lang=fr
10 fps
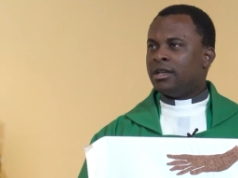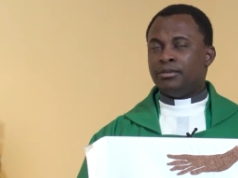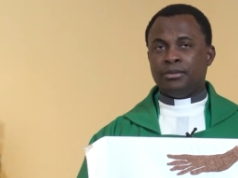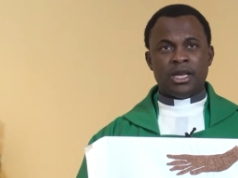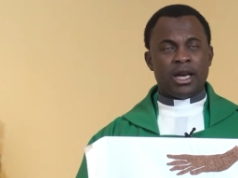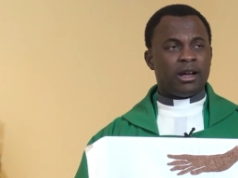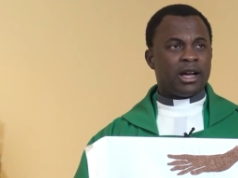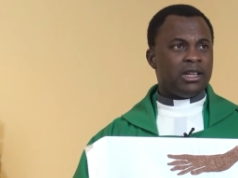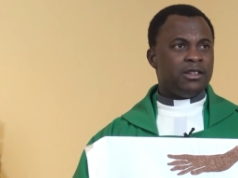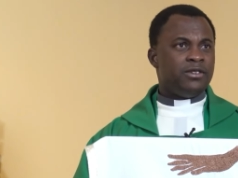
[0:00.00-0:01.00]
bien
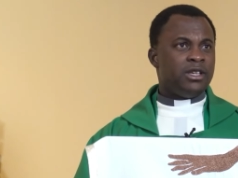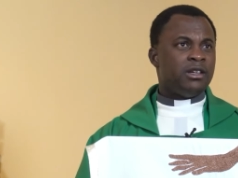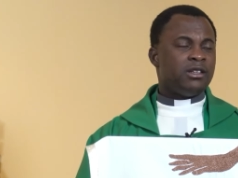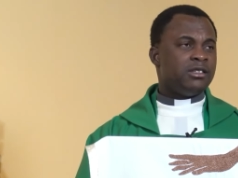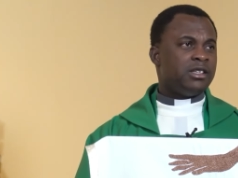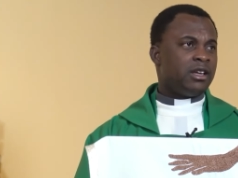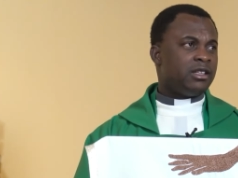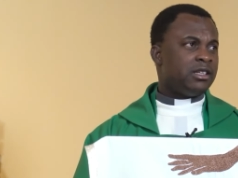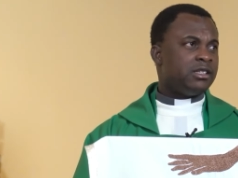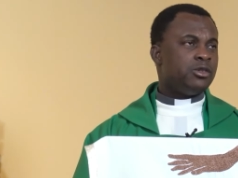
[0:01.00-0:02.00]
qualifier
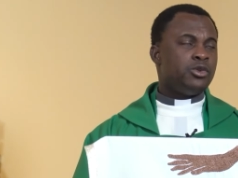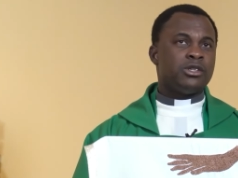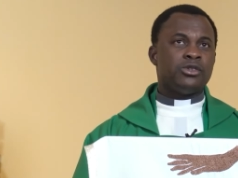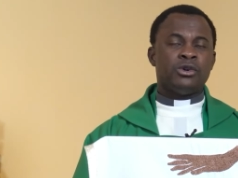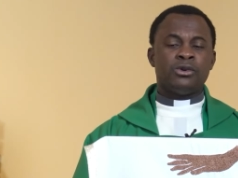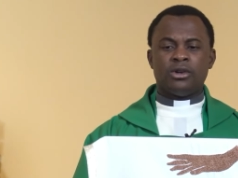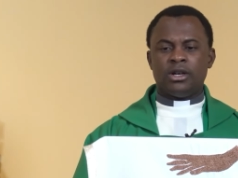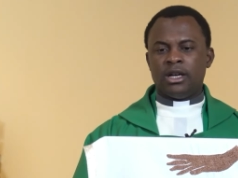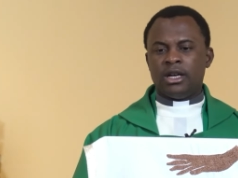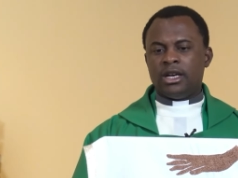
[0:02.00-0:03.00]
certaines situations
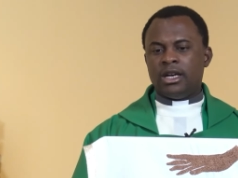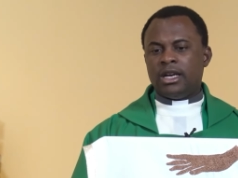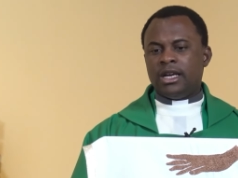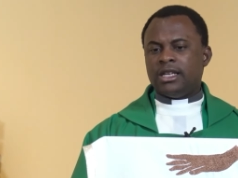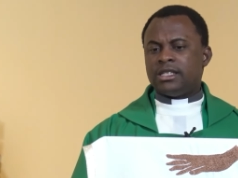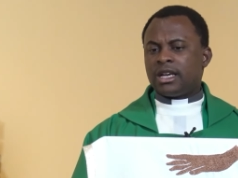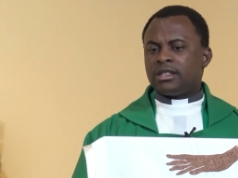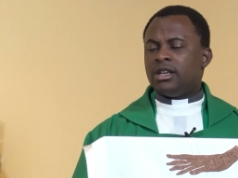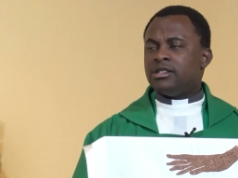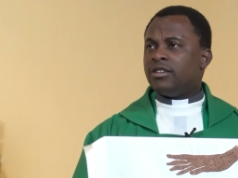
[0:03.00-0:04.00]
et
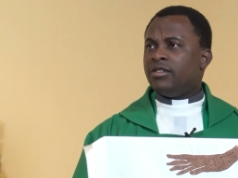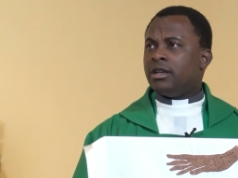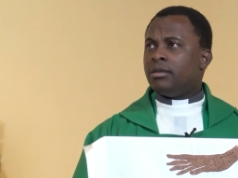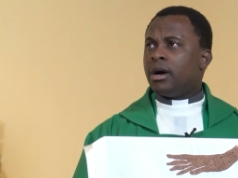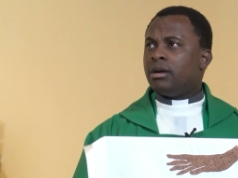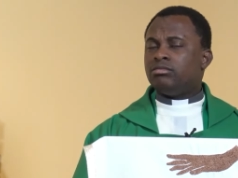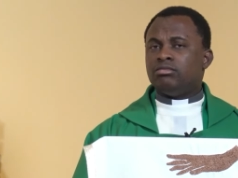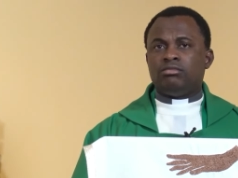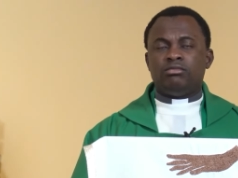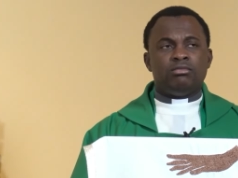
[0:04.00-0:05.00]
certains événements
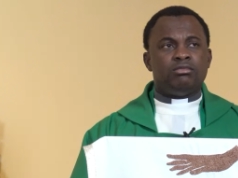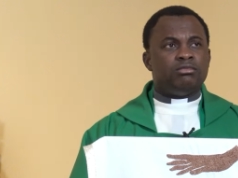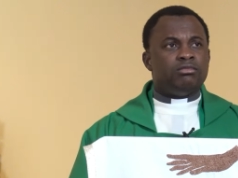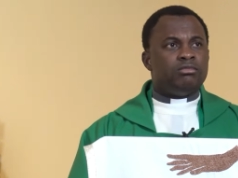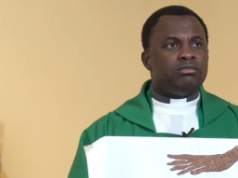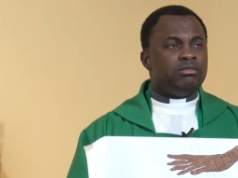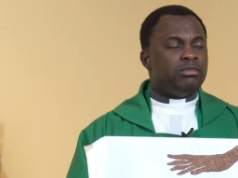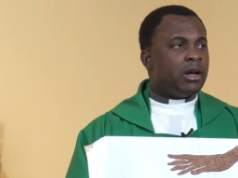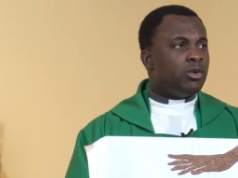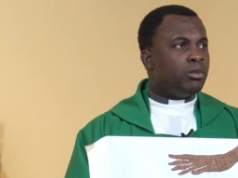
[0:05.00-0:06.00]

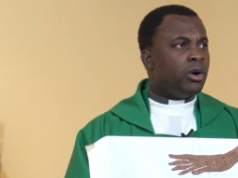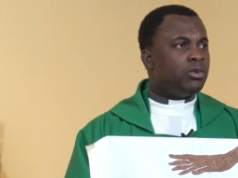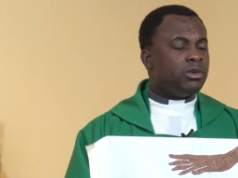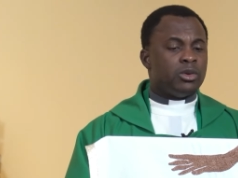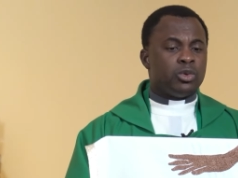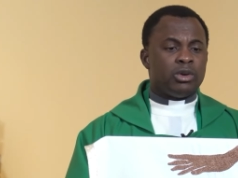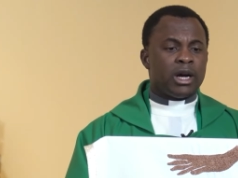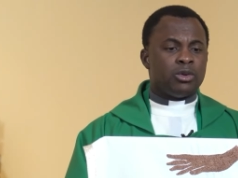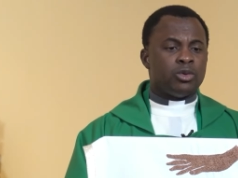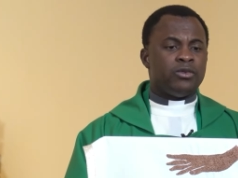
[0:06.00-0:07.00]
dans le monde ou dans
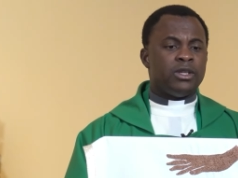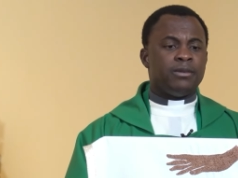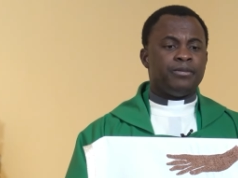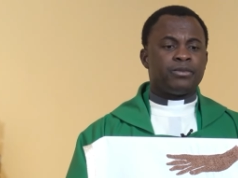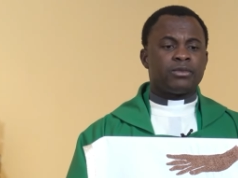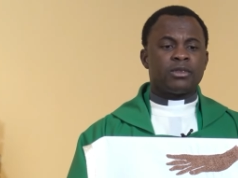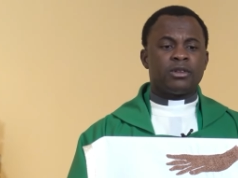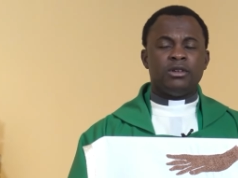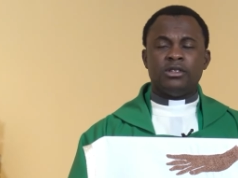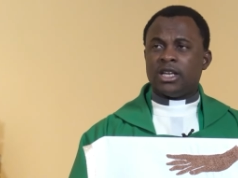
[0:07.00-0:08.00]
nos vies,
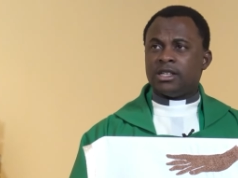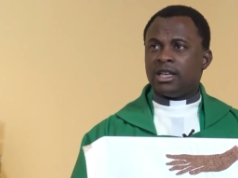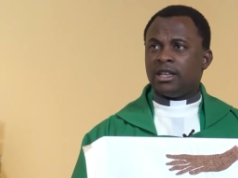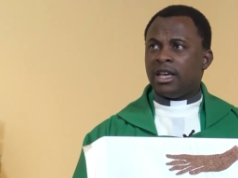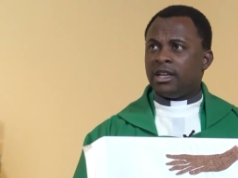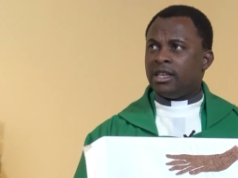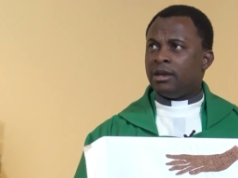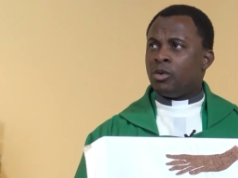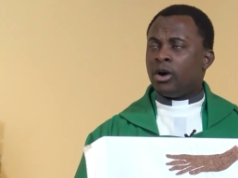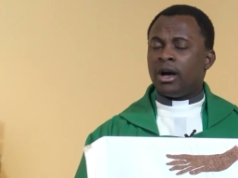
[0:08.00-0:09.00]
j'ai ces derniers
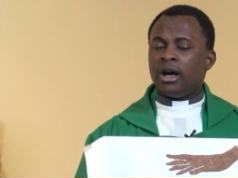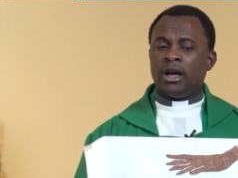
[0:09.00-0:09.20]
mois